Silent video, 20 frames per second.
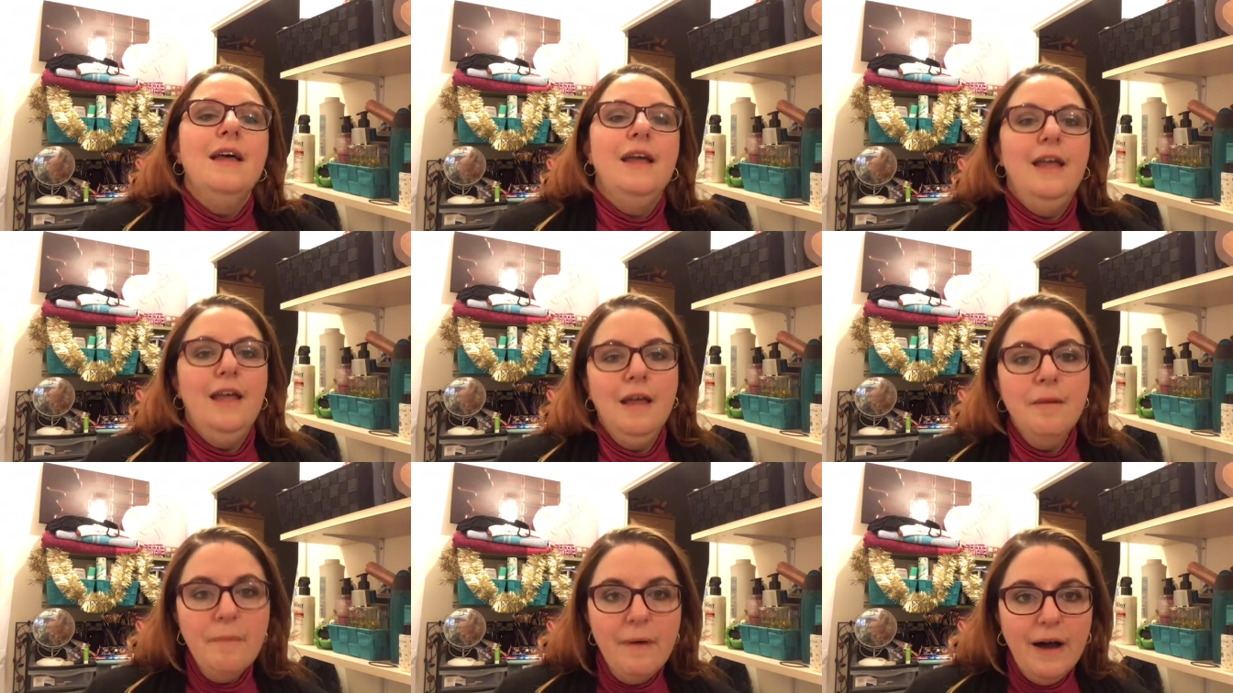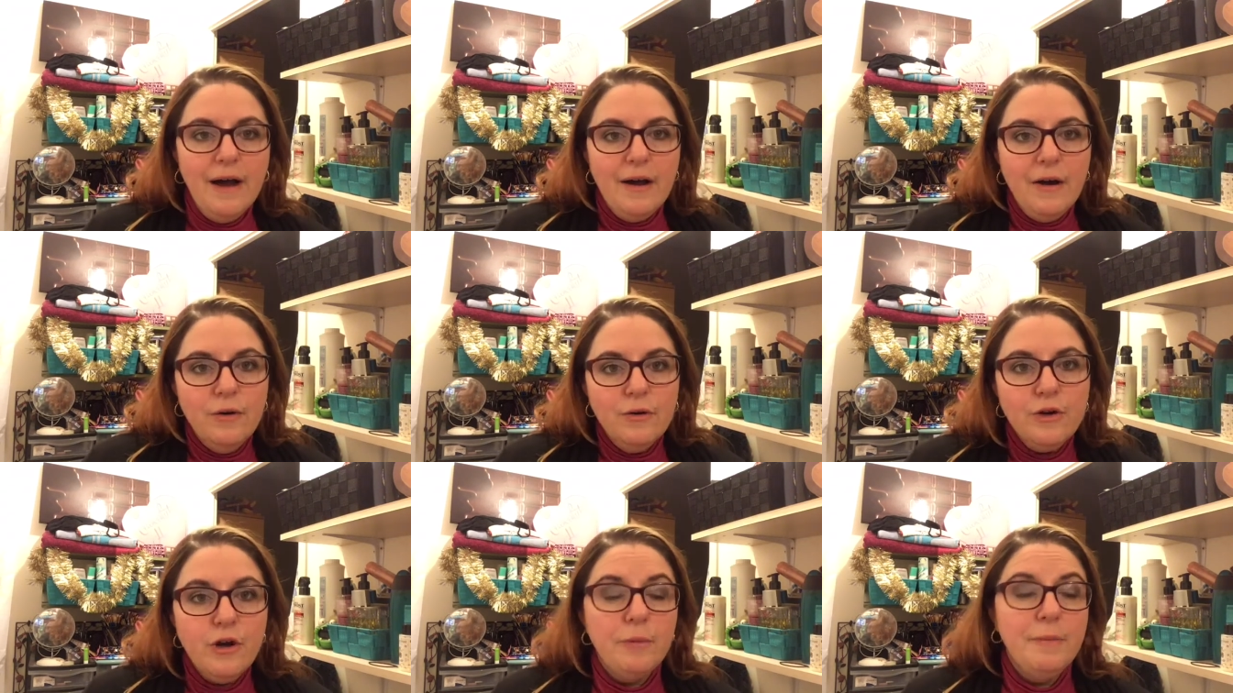Emma,
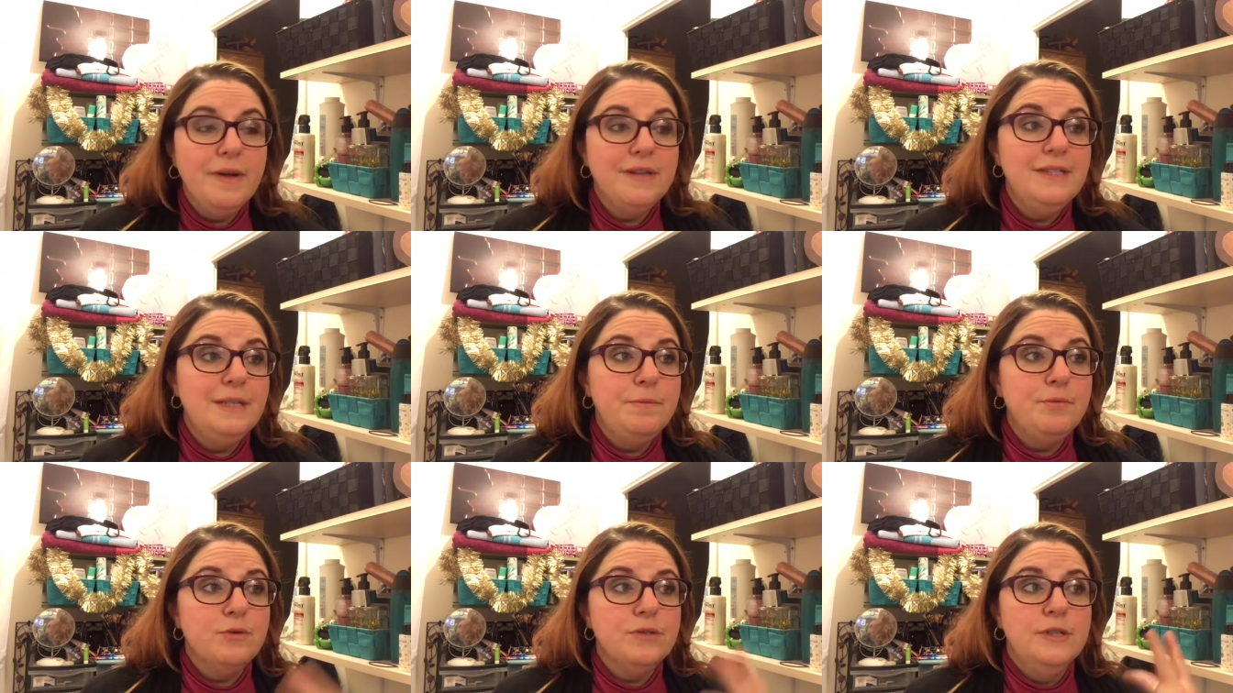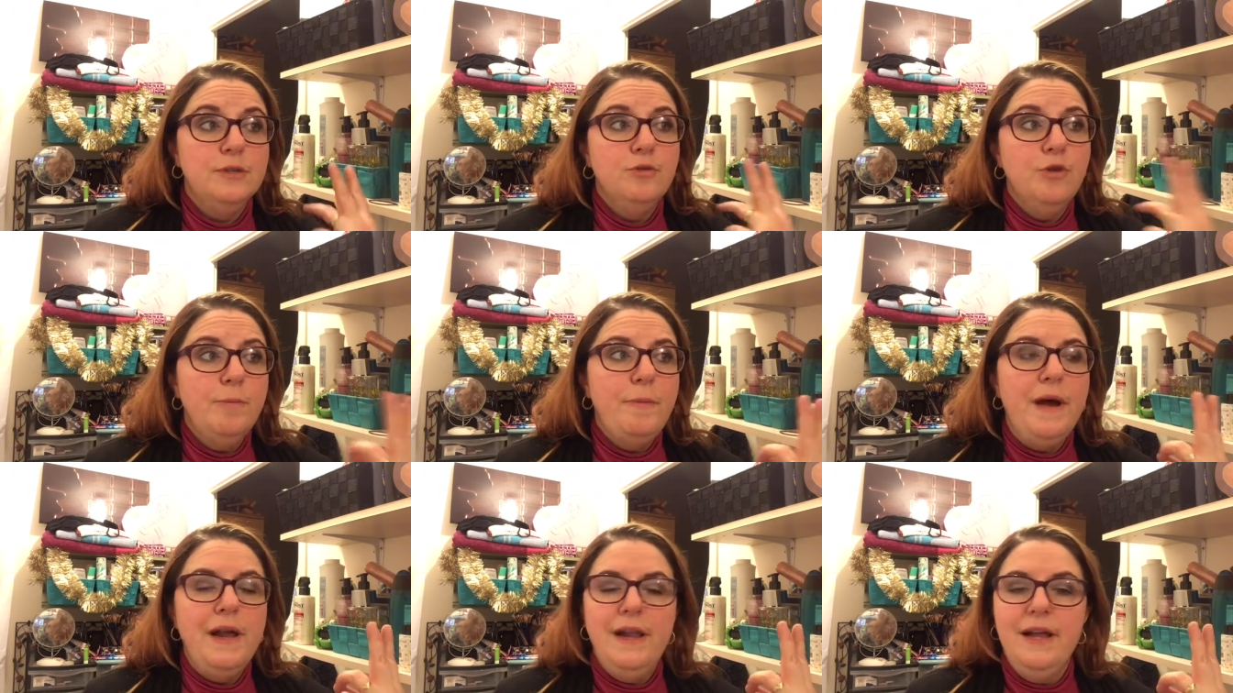encore merci pour ces
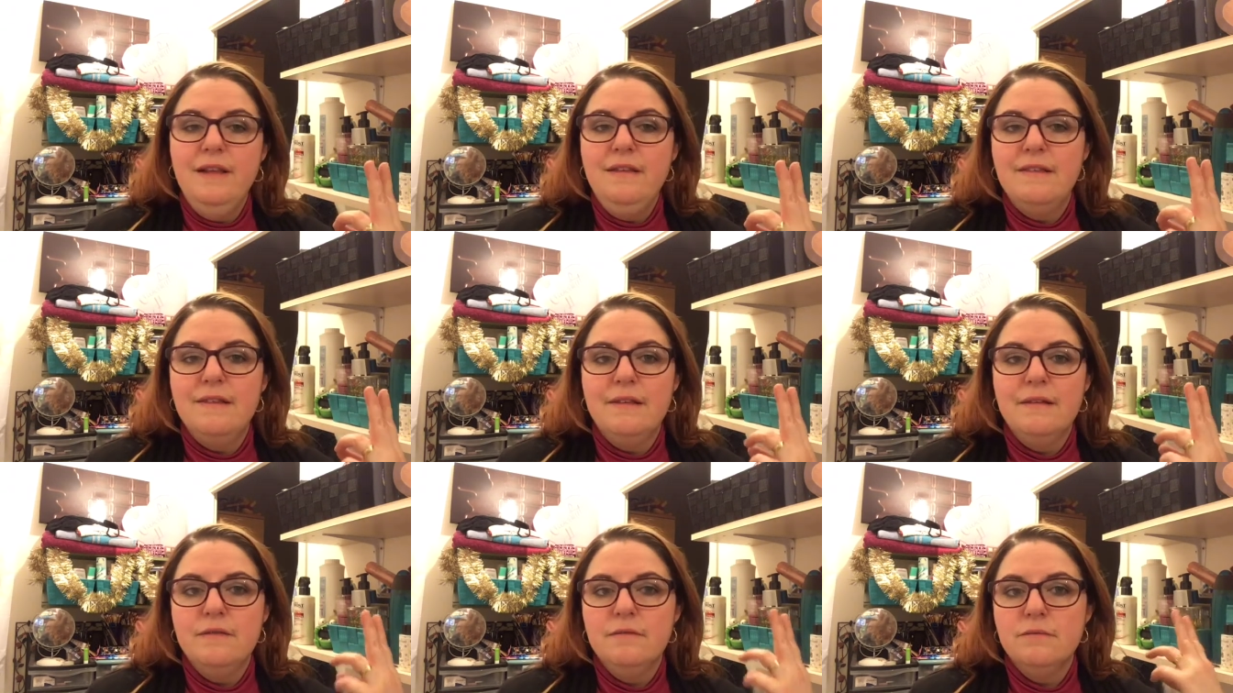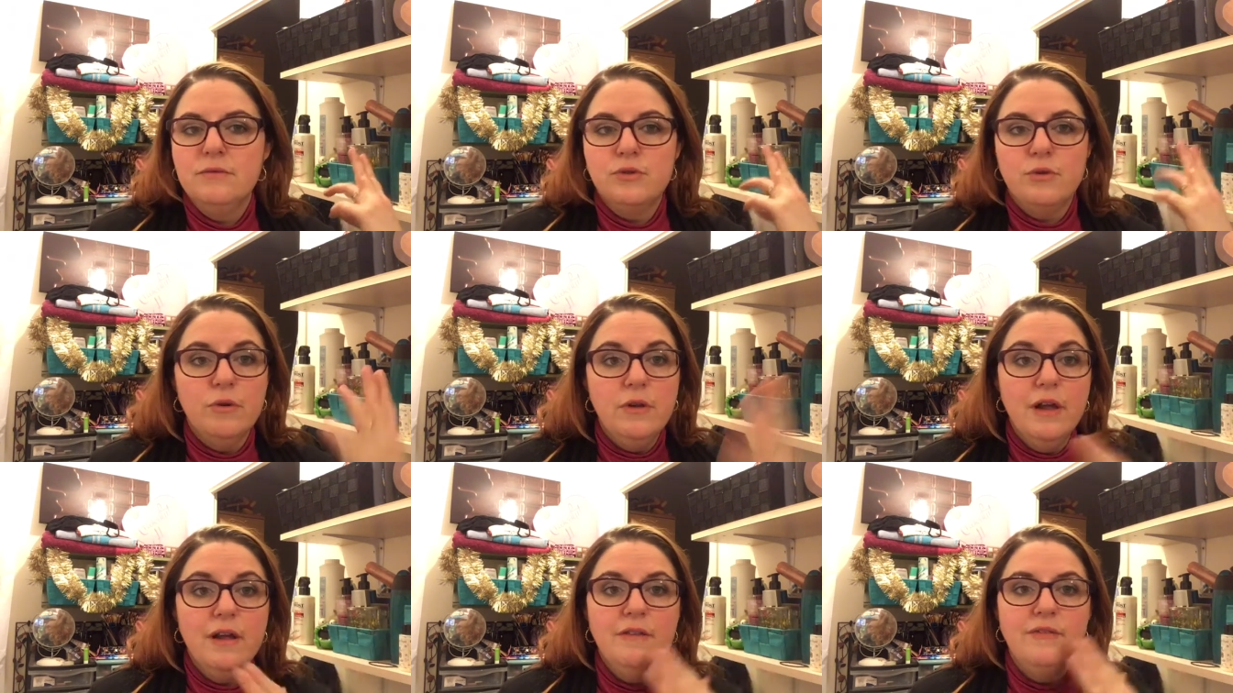deux palettes, parce
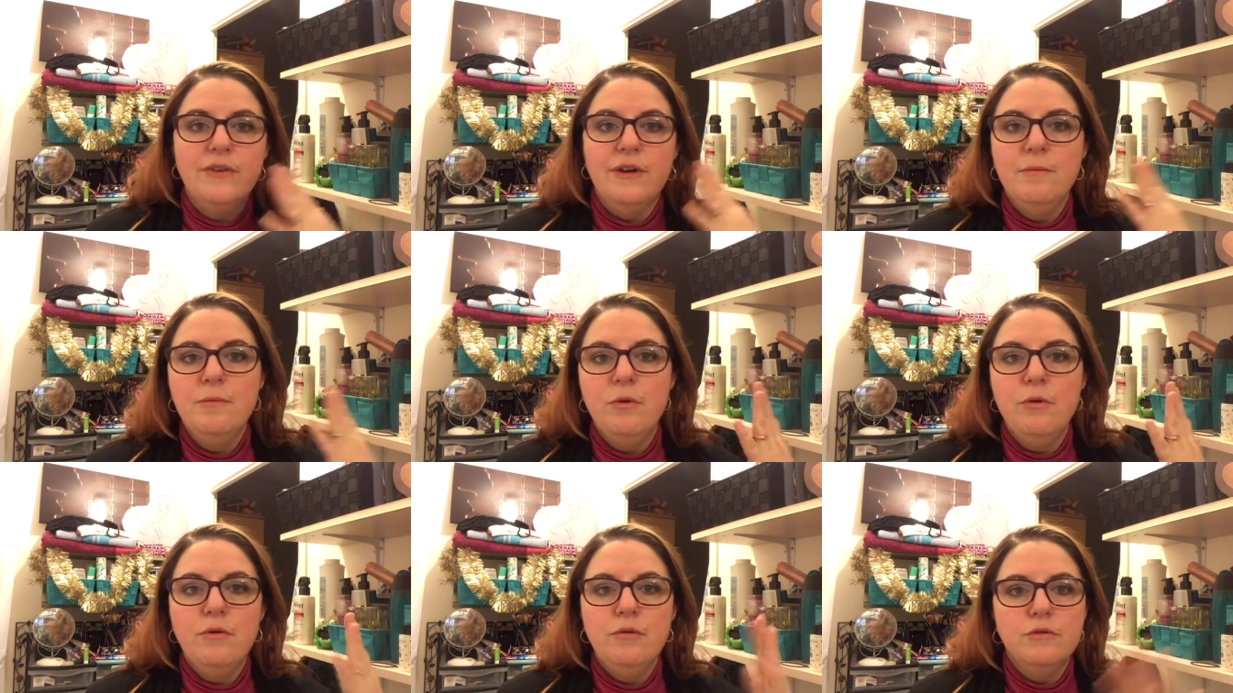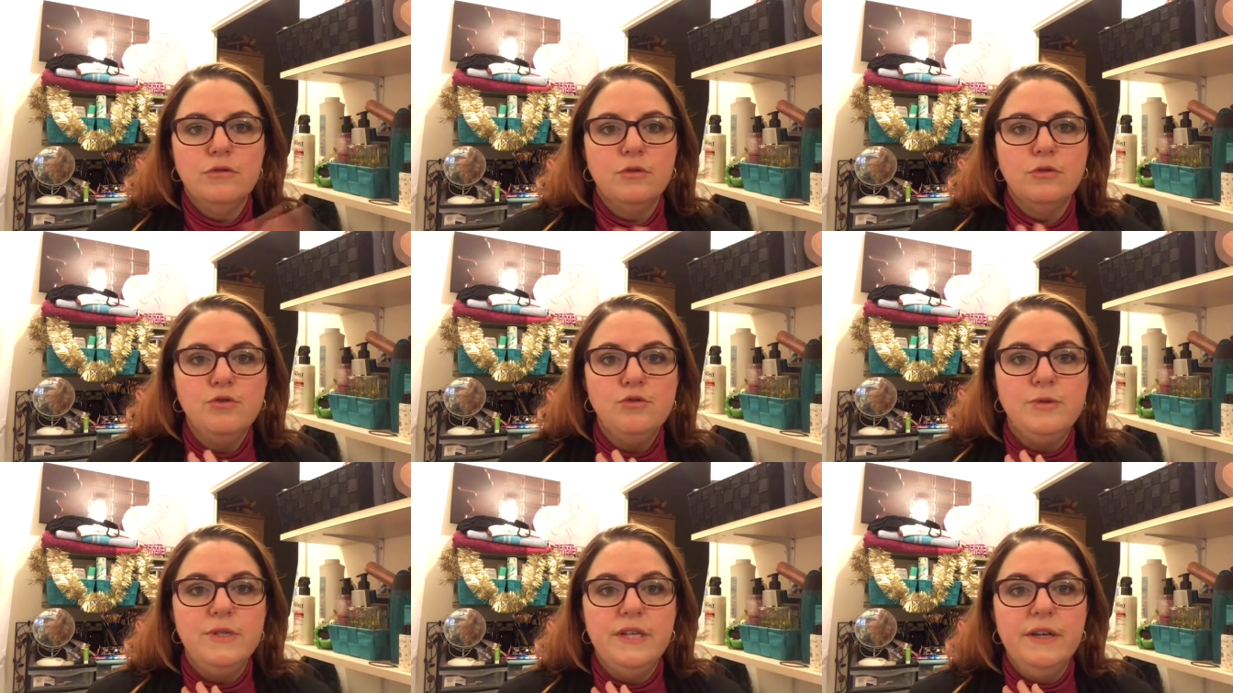que là, vraiment, j'en
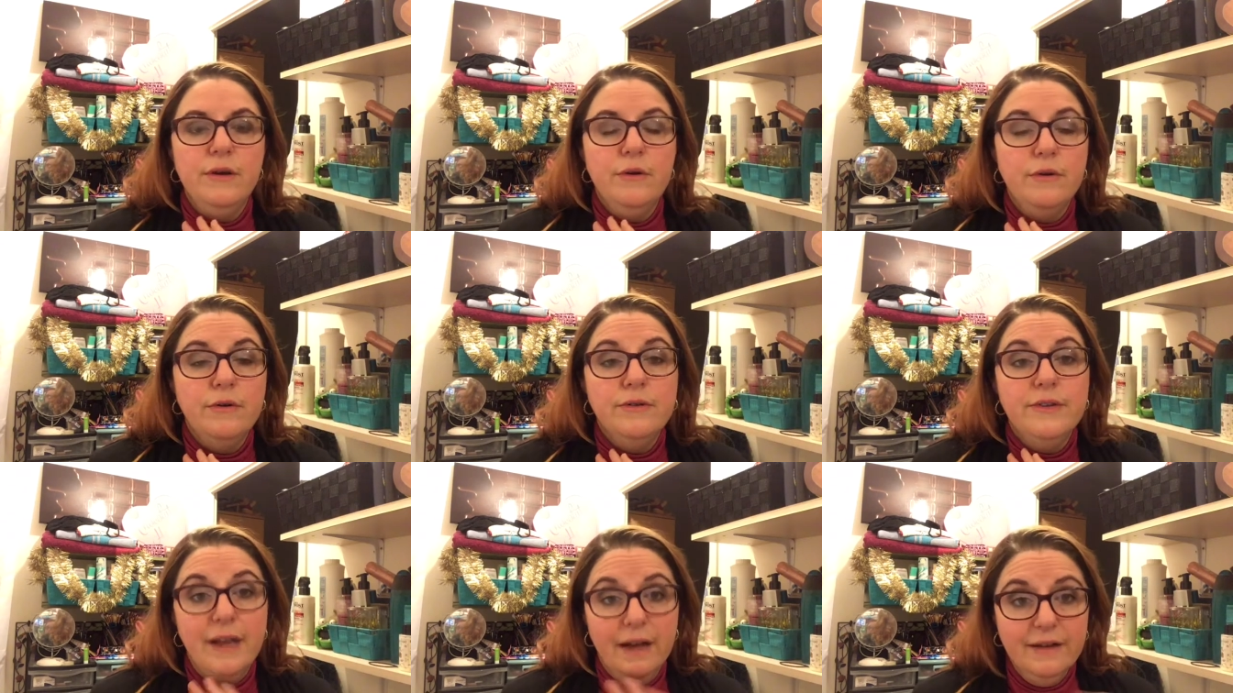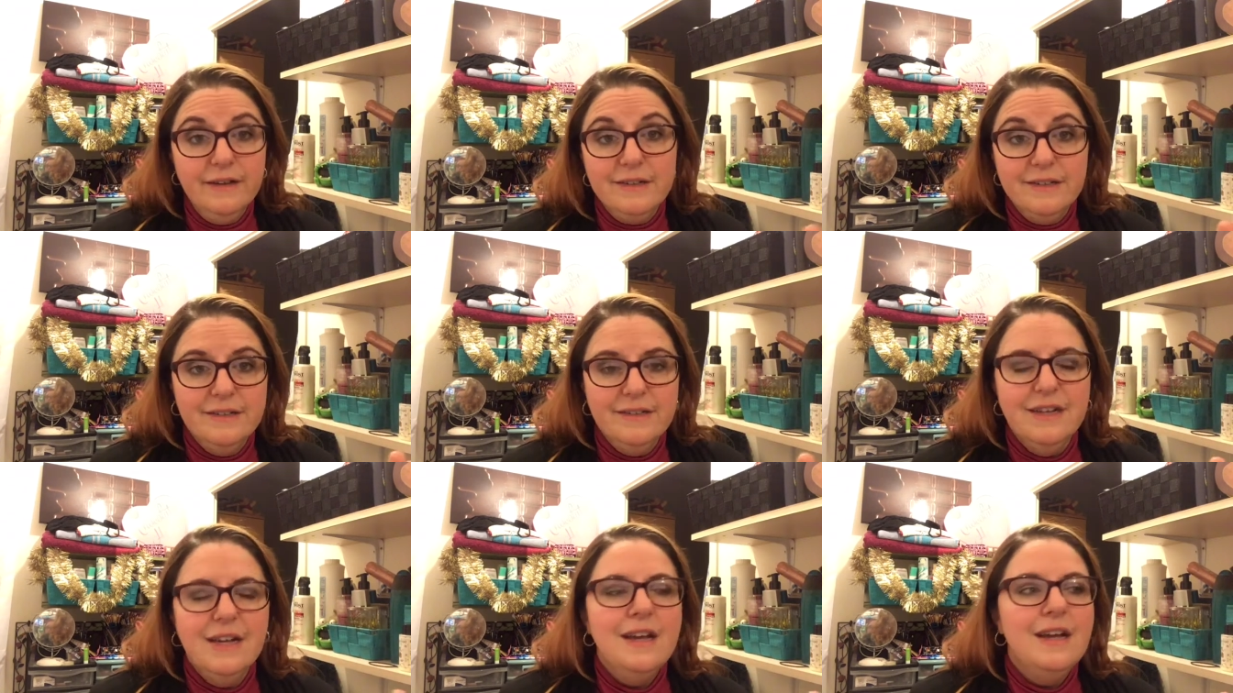suis
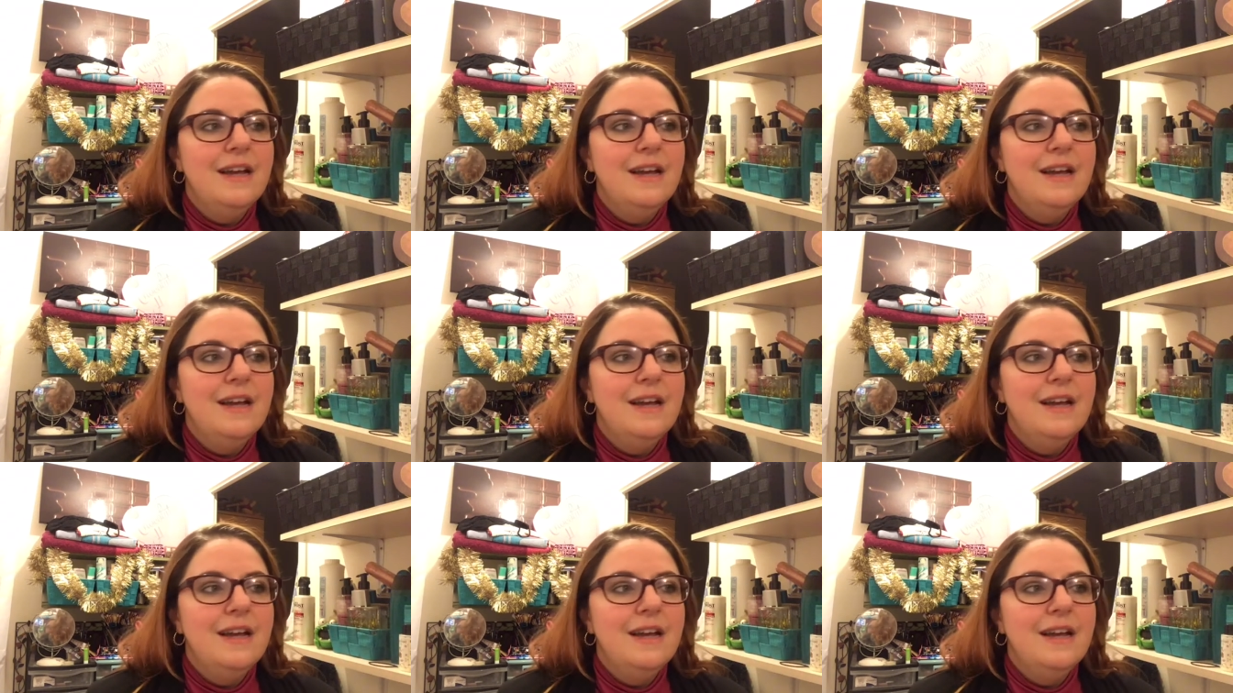dingue.